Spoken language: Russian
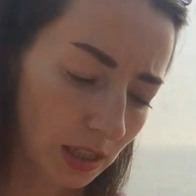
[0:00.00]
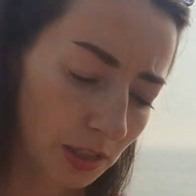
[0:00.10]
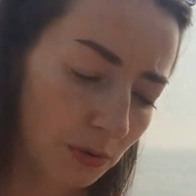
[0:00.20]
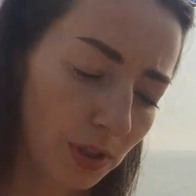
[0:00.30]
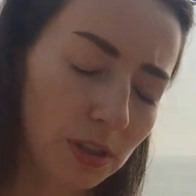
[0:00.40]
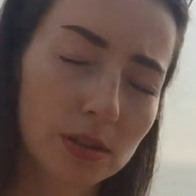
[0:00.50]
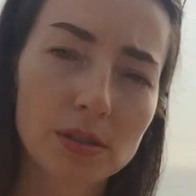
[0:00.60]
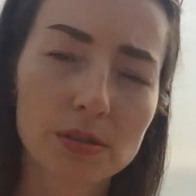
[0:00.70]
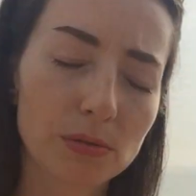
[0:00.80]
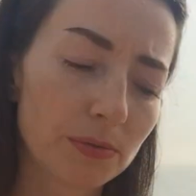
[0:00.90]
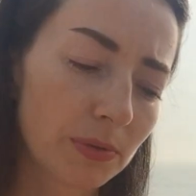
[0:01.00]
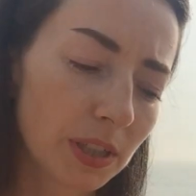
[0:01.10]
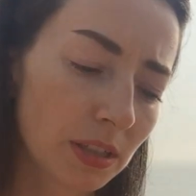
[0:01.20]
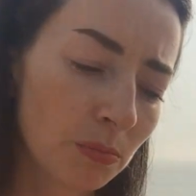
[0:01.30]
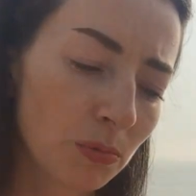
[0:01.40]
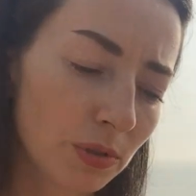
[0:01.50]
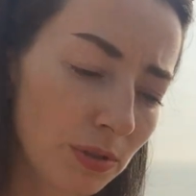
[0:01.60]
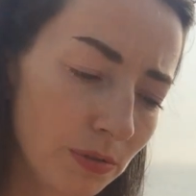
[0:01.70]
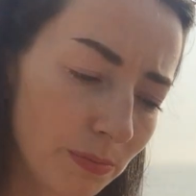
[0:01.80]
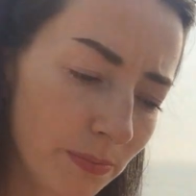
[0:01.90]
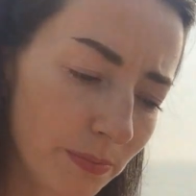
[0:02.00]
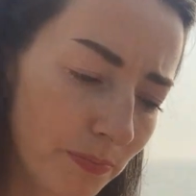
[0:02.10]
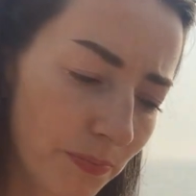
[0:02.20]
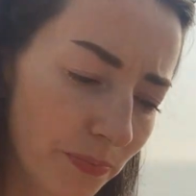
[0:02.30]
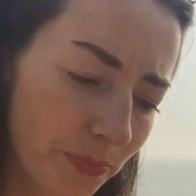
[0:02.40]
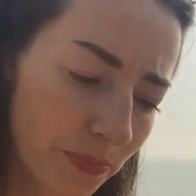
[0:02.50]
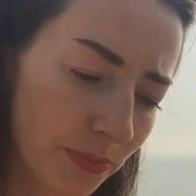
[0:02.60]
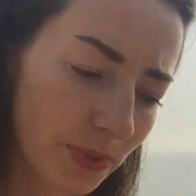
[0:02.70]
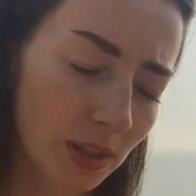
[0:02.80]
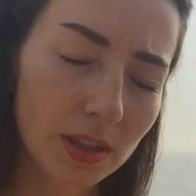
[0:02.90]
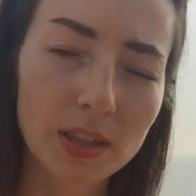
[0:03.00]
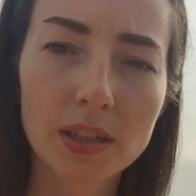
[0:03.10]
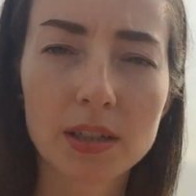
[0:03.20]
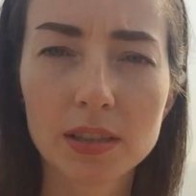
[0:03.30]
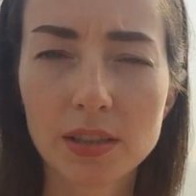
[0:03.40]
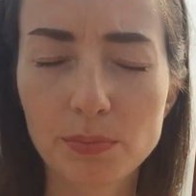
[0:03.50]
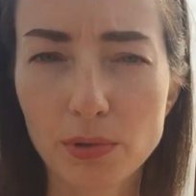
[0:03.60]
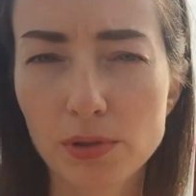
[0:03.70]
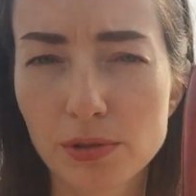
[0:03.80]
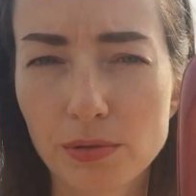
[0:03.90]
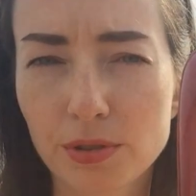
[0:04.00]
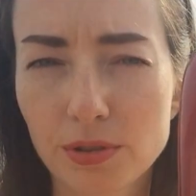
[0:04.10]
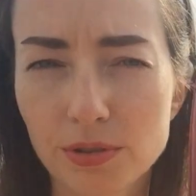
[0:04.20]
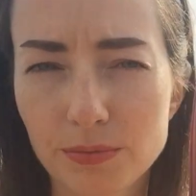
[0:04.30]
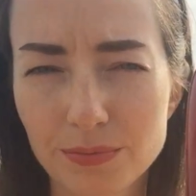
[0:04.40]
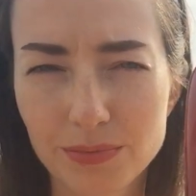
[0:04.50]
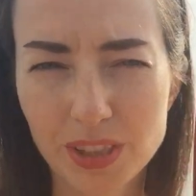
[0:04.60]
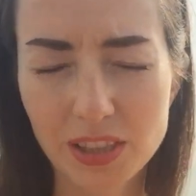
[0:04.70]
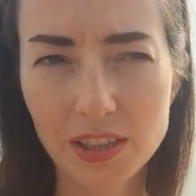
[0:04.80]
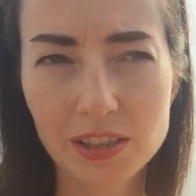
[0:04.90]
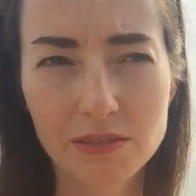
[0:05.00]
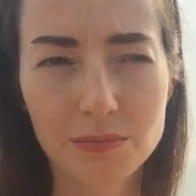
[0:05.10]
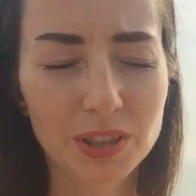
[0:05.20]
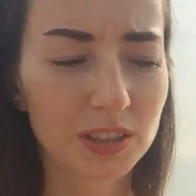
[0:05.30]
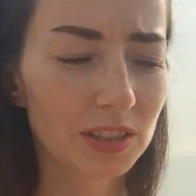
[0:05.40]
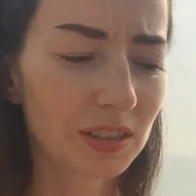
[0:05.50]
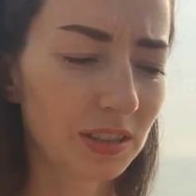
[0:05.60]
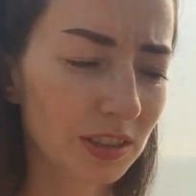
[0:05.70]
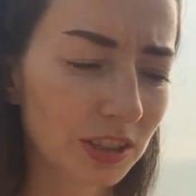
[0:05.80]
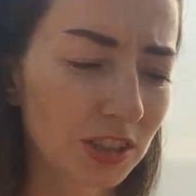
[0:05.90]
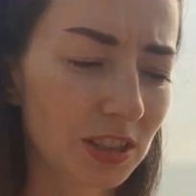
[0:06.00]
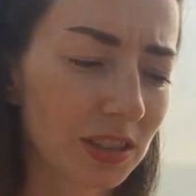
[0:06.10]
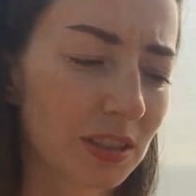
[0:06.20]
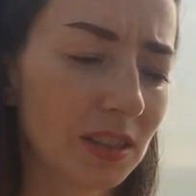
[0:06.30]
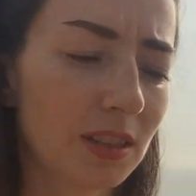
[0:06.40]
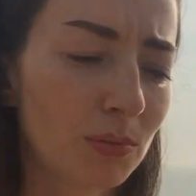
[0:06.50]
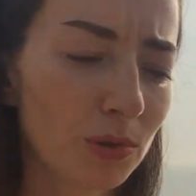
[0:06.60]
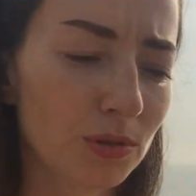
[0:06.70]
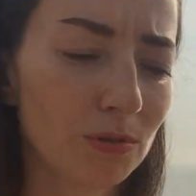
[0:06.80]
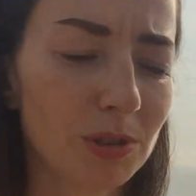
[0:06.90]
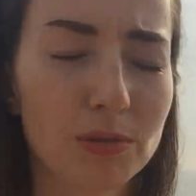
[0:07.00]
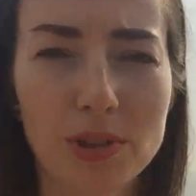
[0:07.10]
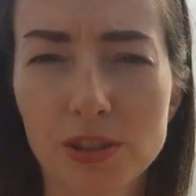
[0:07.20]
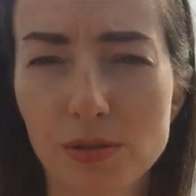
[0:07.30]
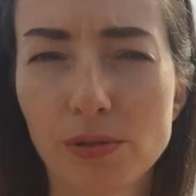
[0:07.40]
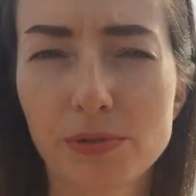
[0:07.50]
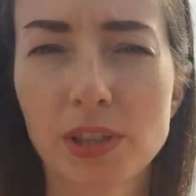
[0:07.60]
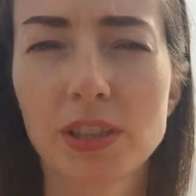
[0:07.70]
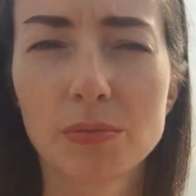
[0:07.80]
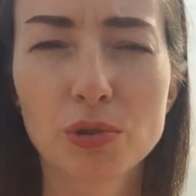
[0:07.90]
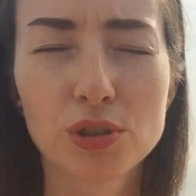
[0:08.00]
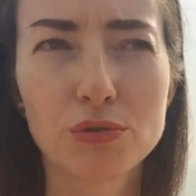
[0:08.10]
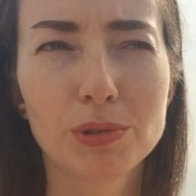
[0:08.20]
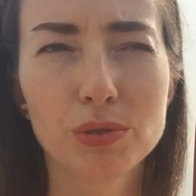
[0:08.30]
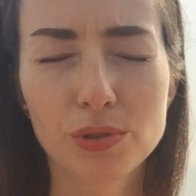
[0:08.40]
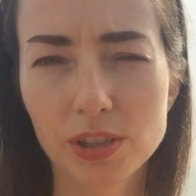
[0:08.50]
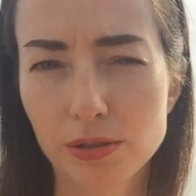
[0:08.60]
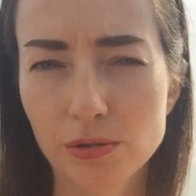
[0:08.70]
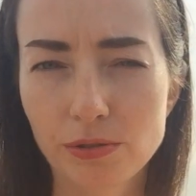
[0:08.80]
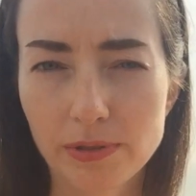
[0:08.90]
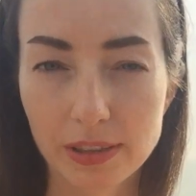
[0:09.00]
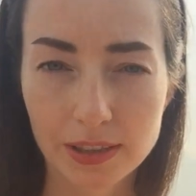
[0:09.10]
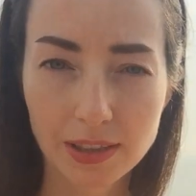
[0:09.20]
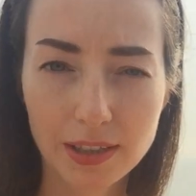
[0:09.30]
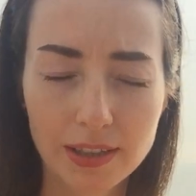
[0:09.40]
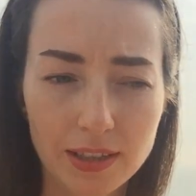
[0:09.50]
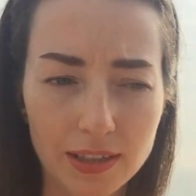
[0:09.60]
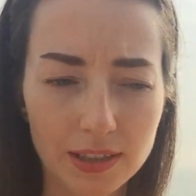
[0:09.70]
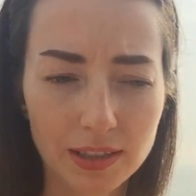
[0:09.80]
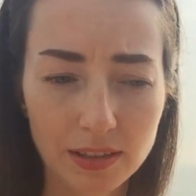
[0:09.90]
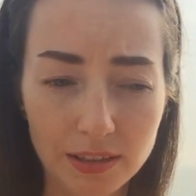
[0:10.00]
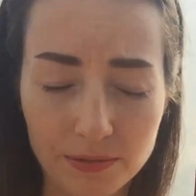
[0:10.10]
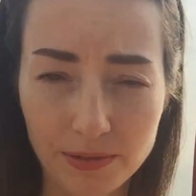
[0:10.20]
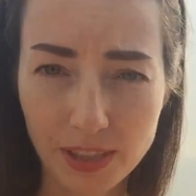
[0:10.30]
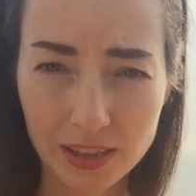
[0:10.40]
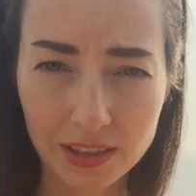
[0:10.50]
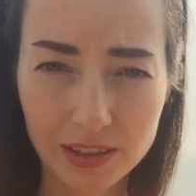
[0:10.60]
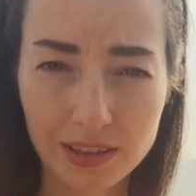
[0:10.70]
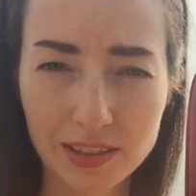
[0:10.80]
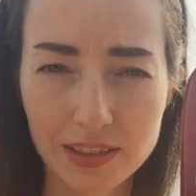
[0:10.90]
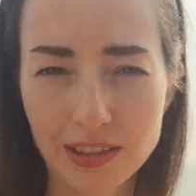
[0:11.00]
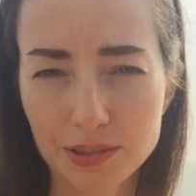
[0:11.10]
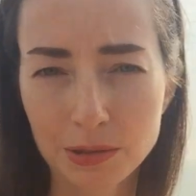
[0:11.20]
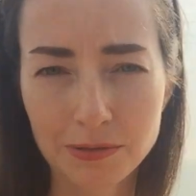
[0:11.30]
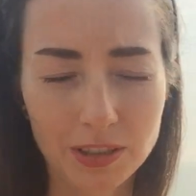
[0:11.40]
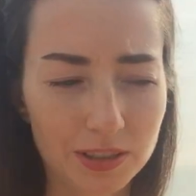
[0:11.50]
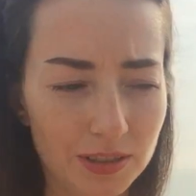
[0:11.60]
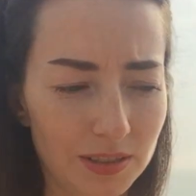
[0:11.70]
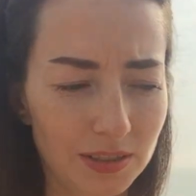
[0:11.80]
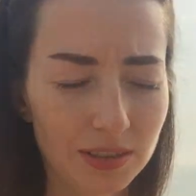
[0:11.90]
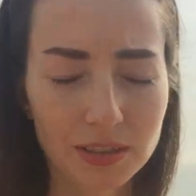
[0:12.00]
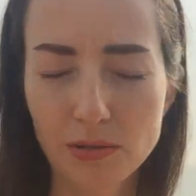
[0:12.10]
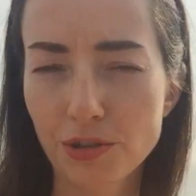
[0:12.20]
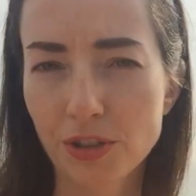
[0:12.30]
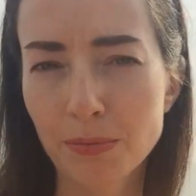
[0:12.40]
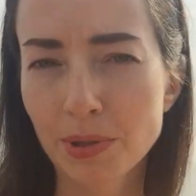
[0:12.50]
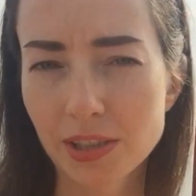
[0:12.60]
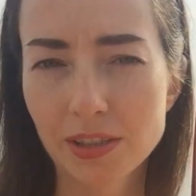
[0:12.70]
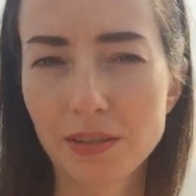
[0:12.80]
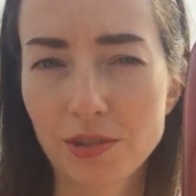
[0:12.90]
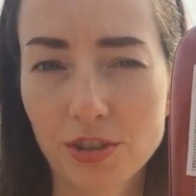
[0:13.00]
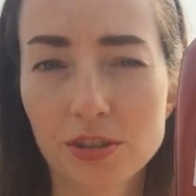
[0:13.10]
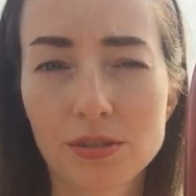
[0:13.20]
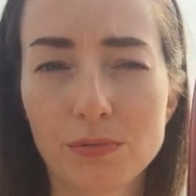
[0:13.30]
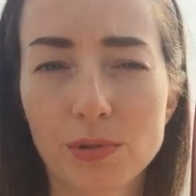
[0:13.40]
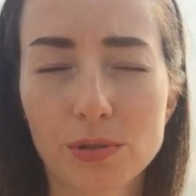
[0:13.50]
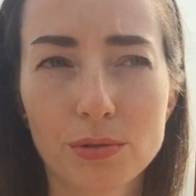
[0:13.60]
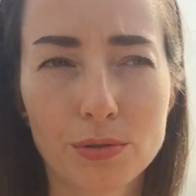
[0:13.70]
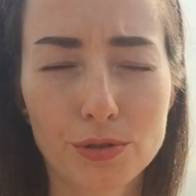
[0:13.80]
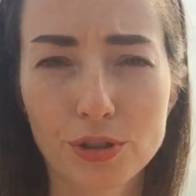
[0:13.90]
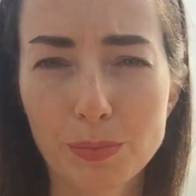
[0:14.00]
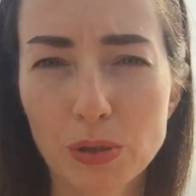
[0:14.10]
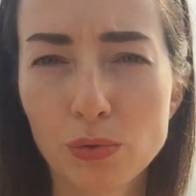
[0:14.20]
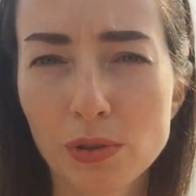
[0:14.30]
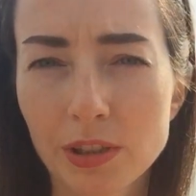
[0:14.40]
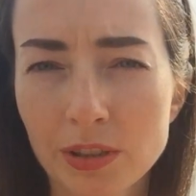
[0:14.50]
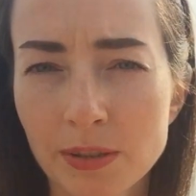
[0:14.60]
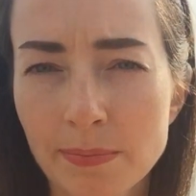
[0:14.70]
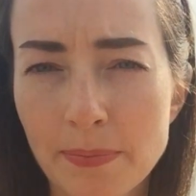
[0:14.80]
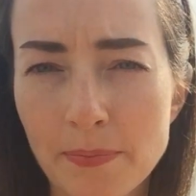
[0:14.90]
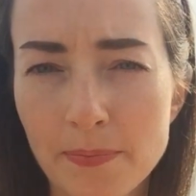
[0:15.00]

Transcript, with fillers: Лаурит сульфат аммониум. Я не пользуюсь средствами, где содержится аммониум лаурет сульфат и аммониум лаурил сульфат. Это вредно для здоровья, это очень опасное вещество. Кто хочет, погуглите.